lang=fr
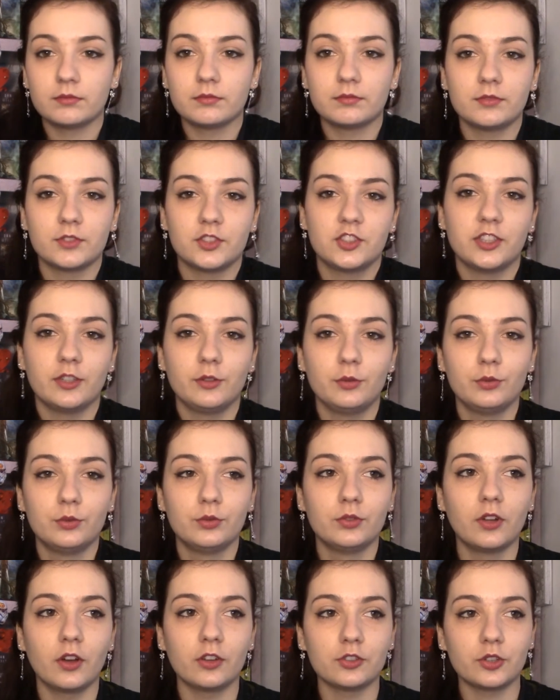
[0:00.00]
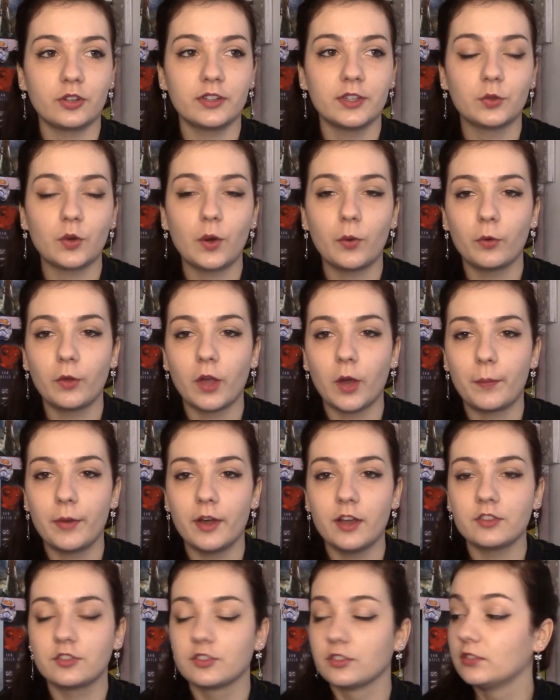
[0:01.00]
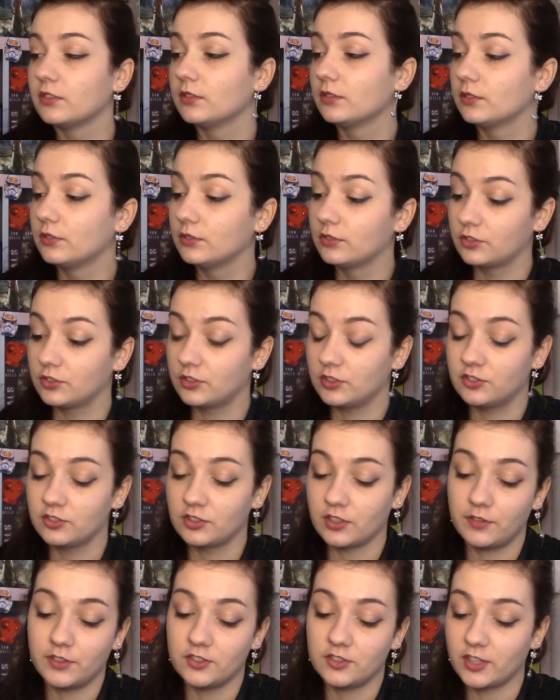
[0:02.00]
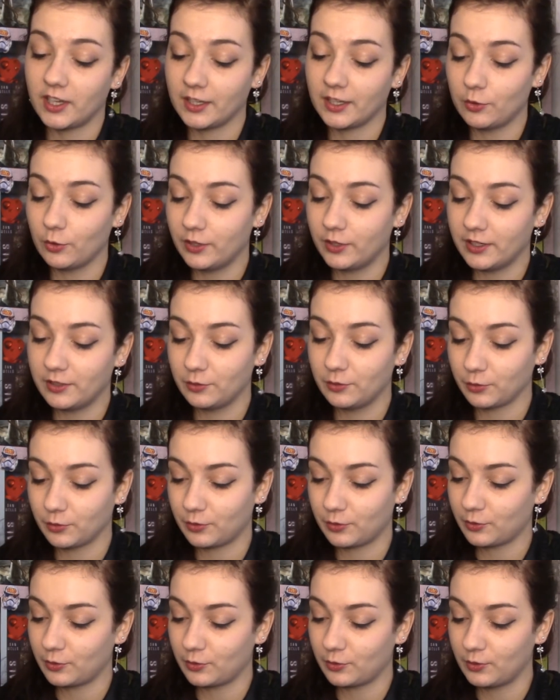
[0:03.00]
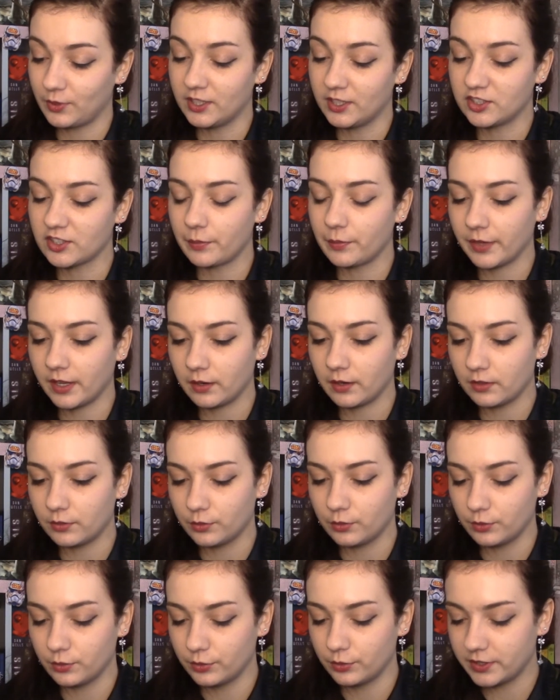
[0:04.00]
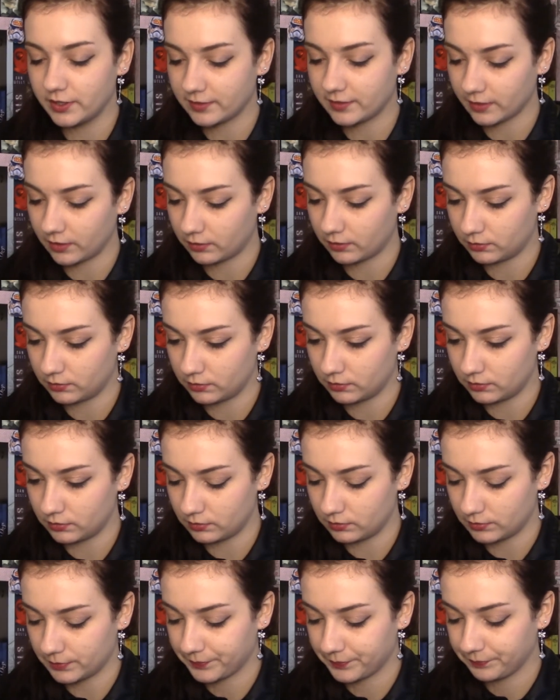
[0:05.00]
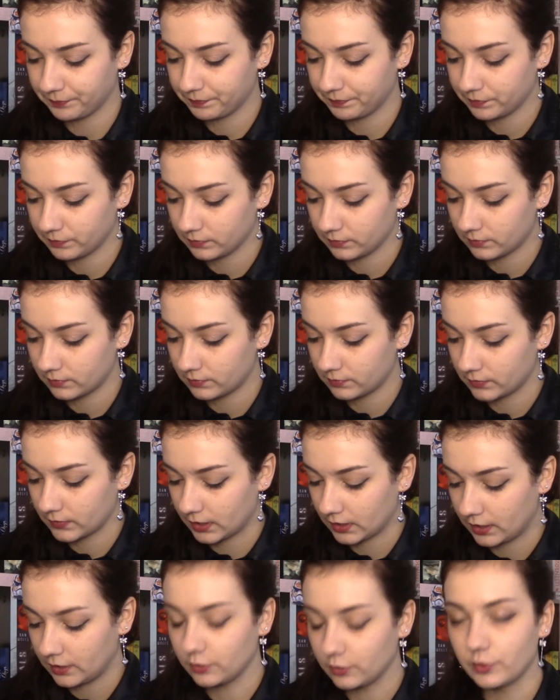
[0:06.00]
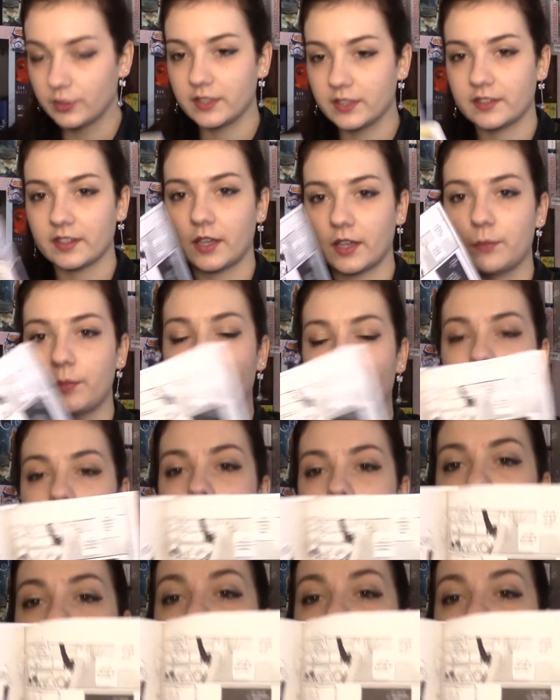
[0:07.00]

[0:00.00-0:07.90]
j'ai lu genre les trois premières pages et j'avais déjà rigolé donc euh, et j'aime bien le, dessin euh, le dessin est pas, est